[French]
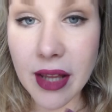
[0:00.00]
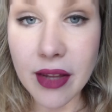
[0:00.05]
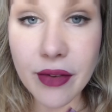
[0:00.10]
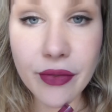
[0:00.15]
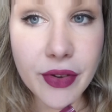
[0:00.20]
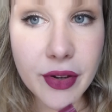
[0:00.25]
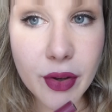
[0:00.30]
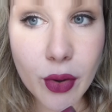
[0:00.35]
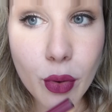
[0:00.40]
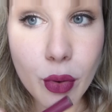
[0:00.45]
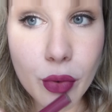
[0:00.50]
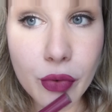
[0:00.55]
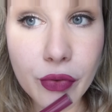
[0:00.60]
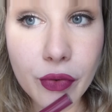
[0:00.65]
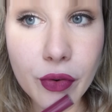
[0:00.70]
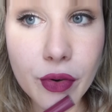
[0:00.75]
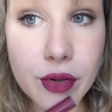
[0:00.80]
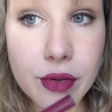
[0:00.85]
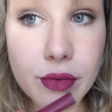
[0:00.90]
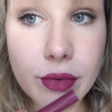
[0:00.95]
Magnifique rose,
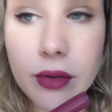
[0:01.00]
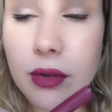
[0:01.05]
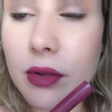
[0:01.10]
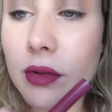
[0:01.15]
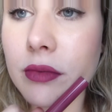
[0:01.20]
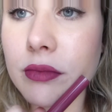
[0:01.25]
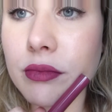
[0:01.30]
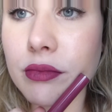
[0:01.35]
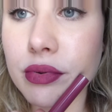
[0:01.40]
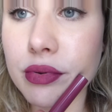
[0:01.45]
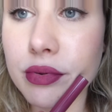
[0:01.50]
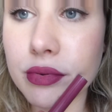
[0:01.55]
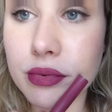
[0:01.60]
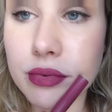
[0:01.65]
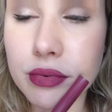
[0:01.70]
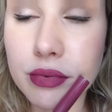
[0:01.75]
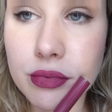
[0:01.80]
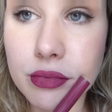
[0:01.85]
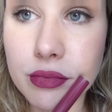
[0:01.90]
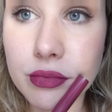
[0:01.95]
franchement.
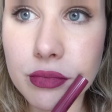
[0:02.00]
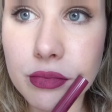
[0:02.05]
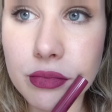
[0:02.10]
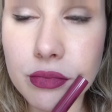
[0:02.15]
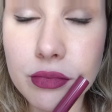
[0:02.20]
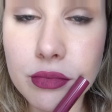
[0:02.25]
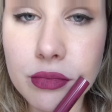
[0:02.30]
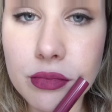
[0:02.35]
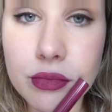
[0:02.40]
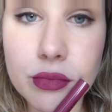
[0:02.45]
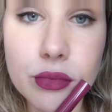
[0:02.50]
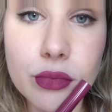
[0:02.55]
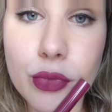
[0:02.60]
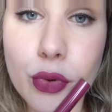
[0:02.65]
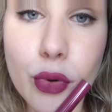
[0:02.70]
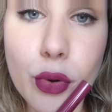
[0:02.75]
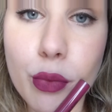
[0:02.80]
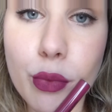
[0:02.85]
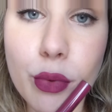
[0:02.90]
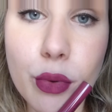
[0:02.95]

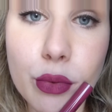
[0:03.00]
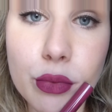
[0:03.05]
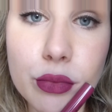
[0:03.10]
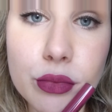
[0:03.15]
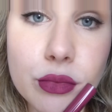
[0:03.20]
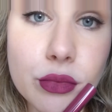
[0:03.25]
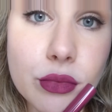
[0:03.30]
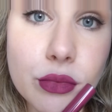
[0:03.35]
trop beau.